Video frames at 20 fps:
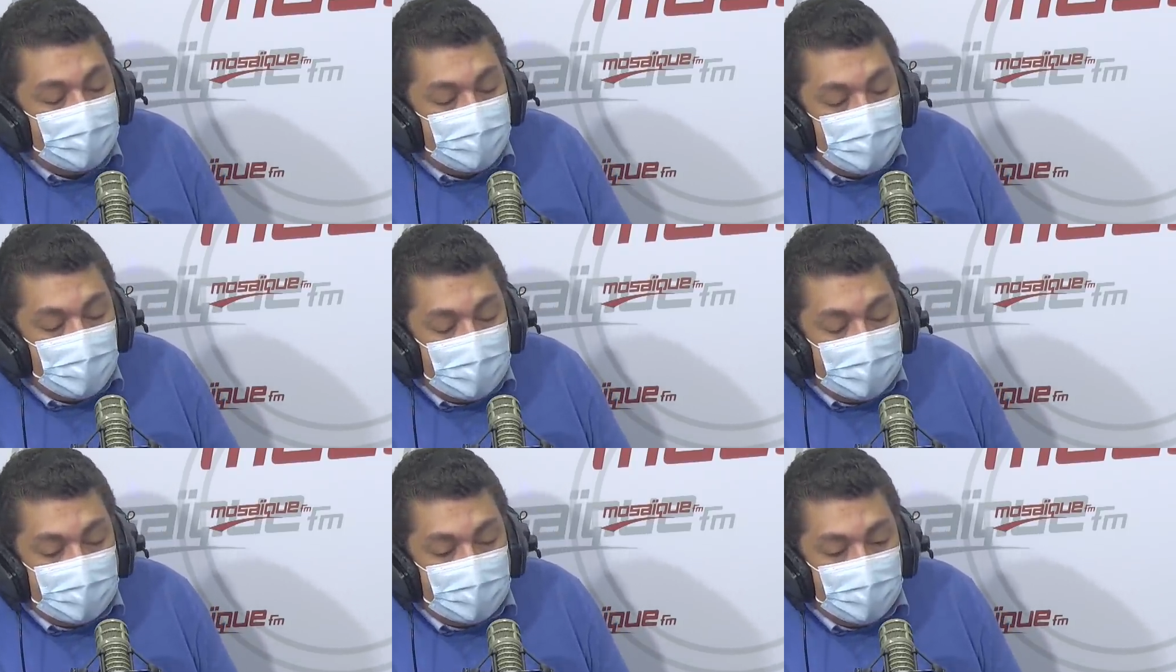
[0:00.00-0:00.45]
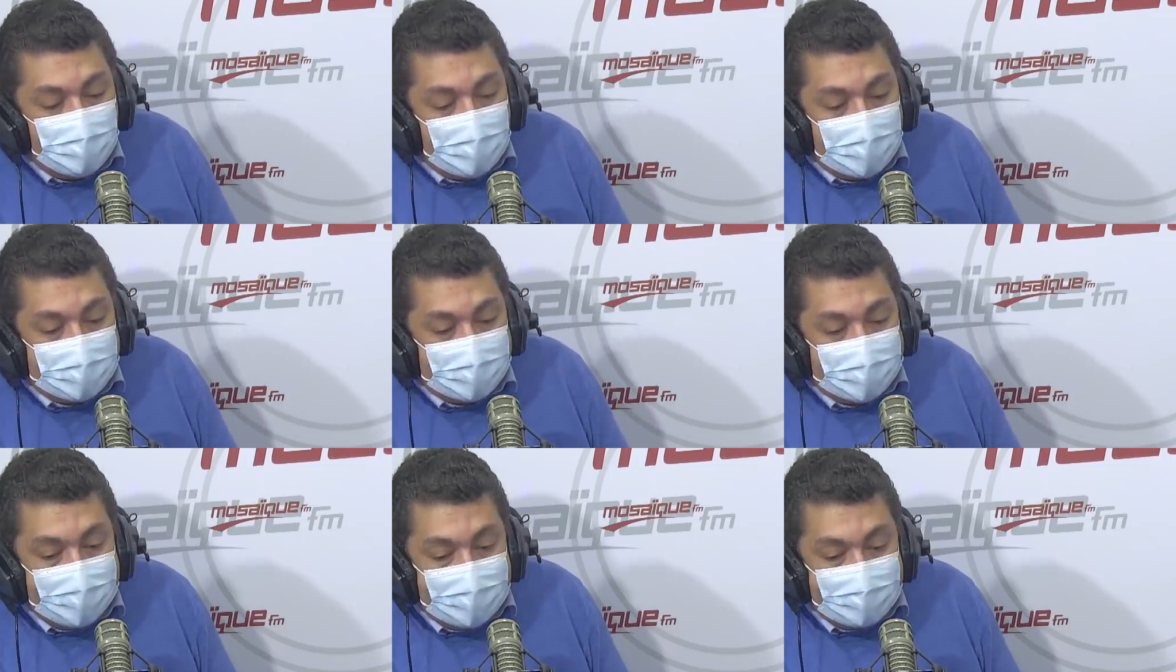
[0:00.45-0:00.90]
مدير ديوان
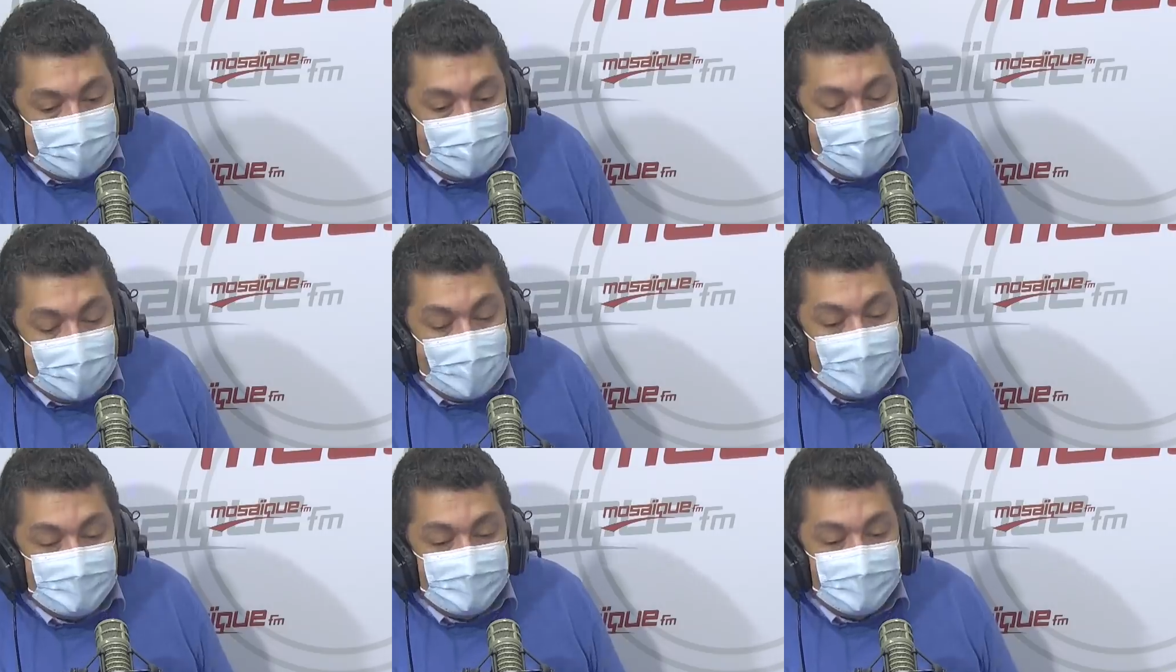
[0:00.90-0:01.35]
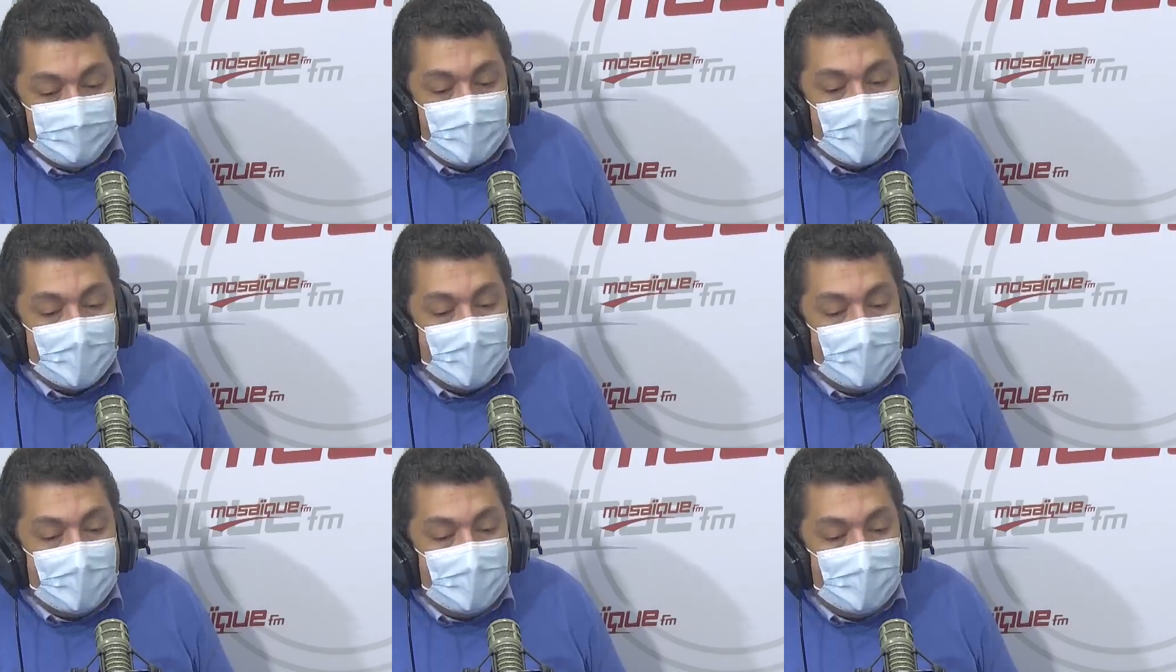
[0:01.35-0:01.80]
رئاسي
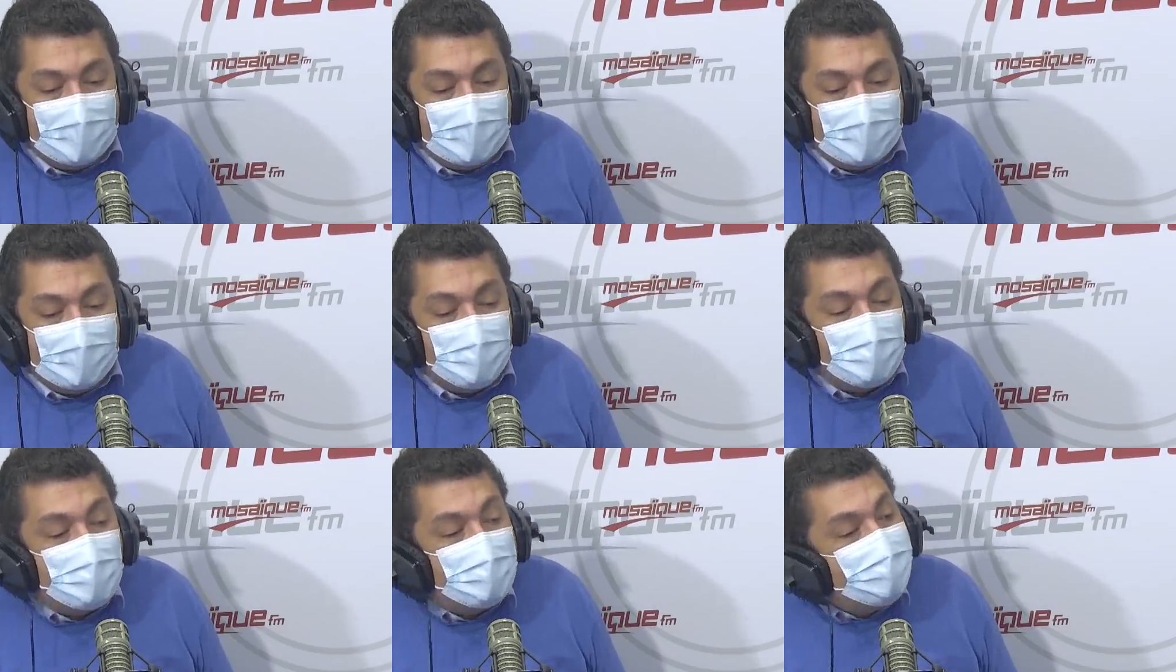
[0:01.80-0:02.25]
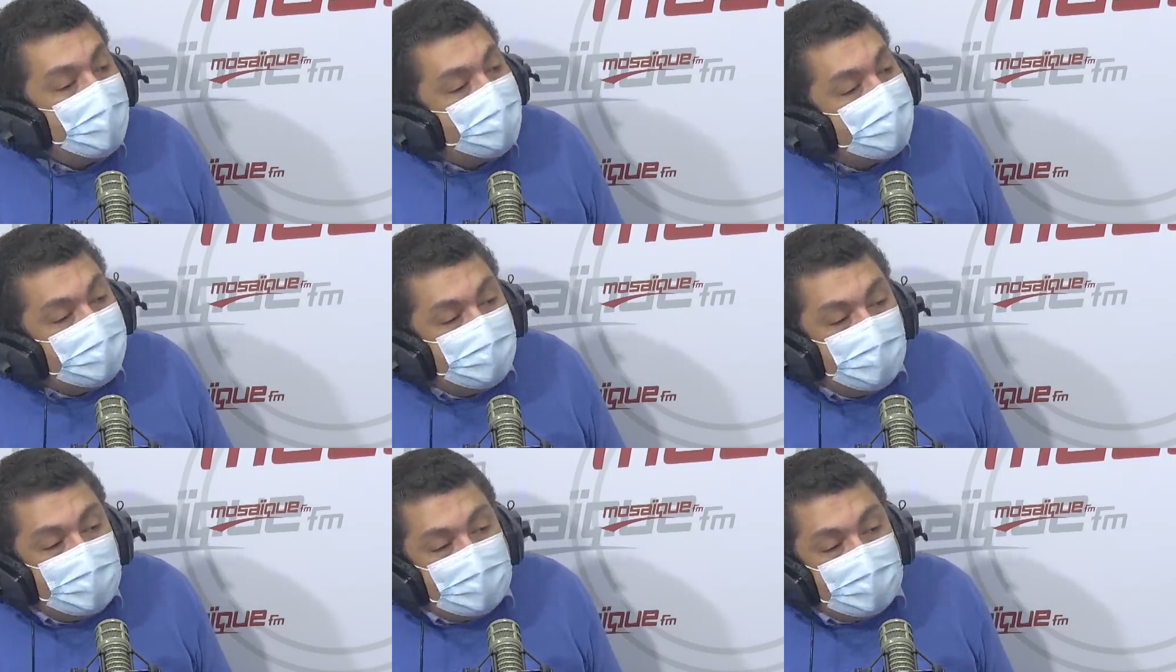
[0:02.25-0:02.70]
اللي يمكن برشا
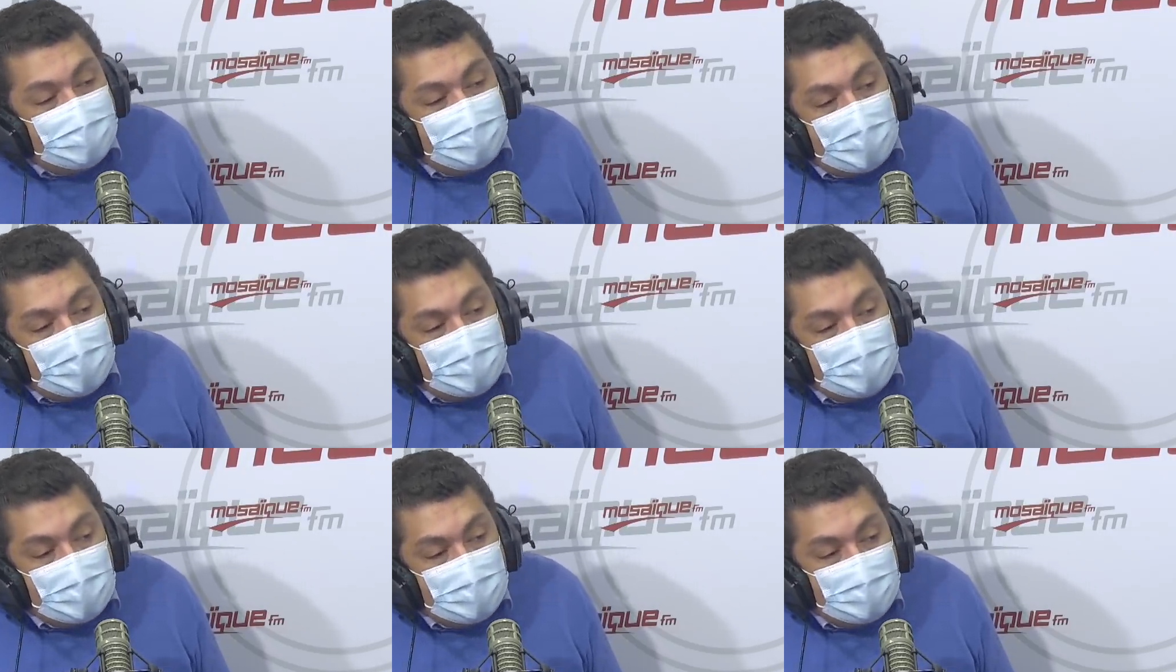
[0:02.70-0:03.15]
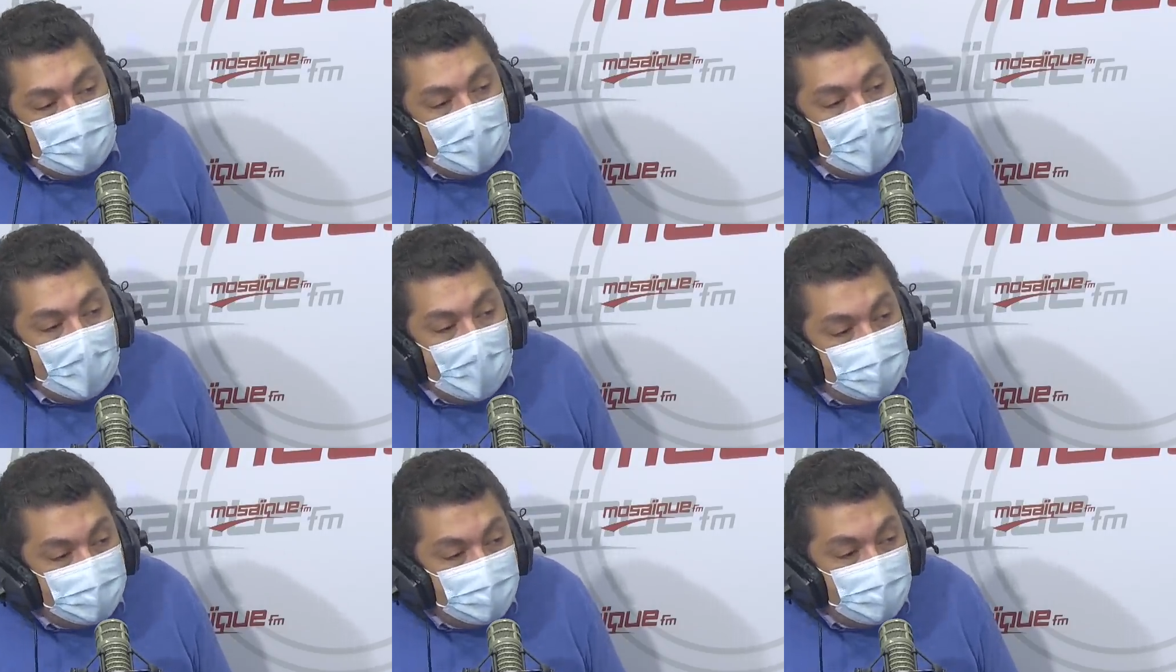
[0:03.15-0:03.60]
ناس ما, ما
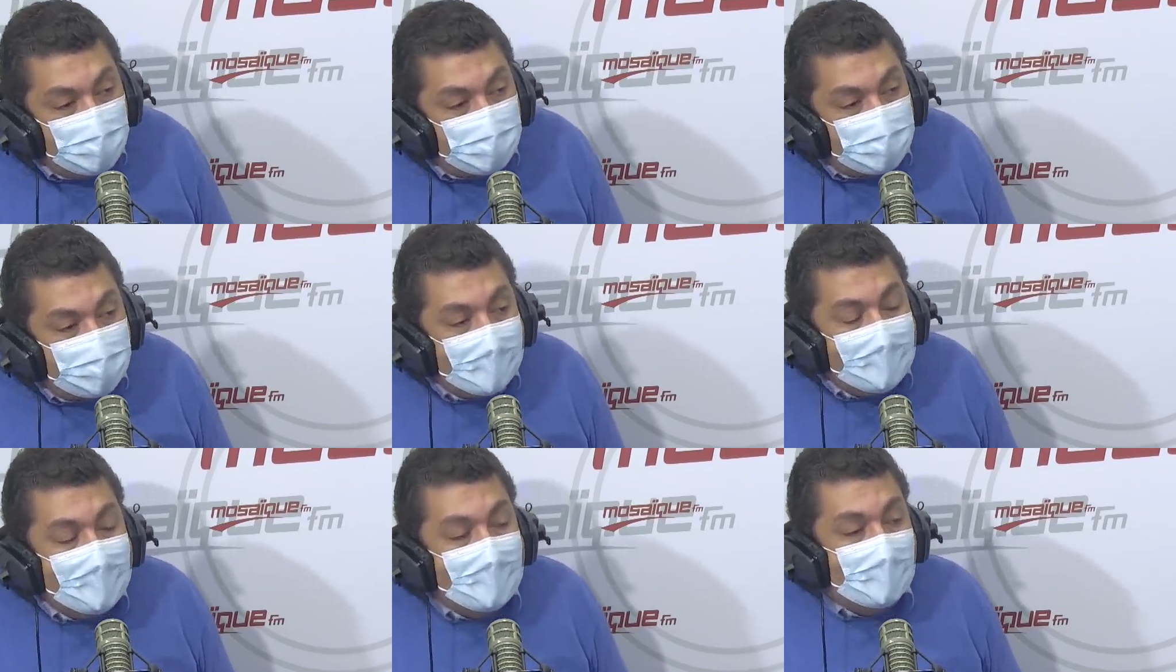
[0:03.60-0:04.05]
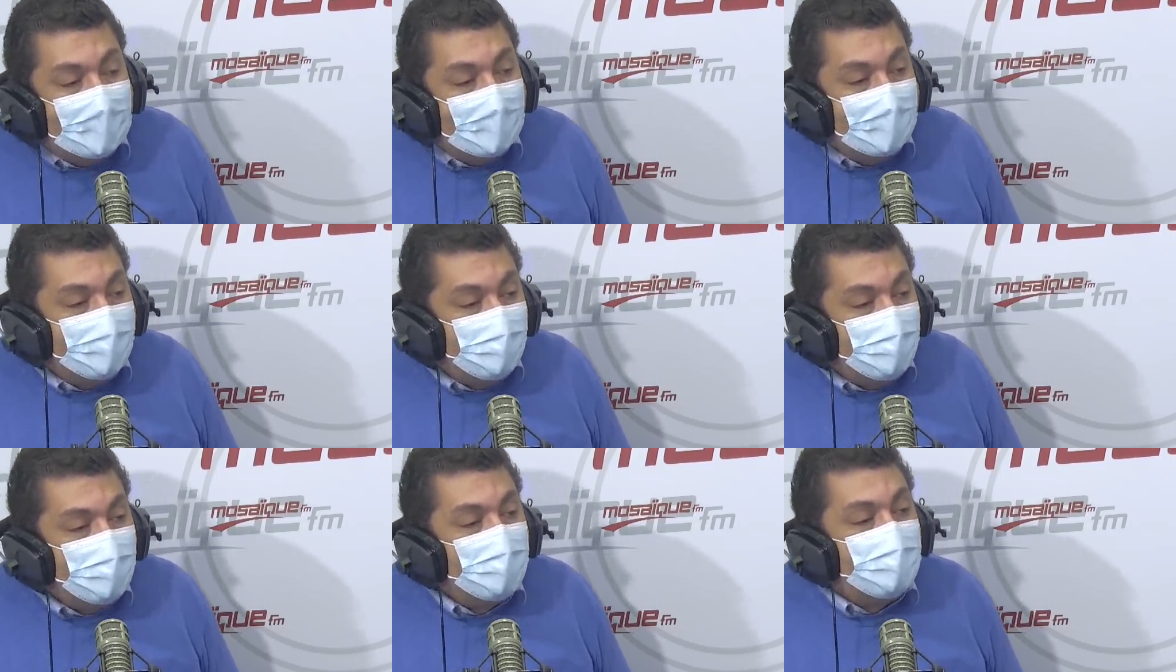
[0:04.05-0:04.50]
يعرفوش لانه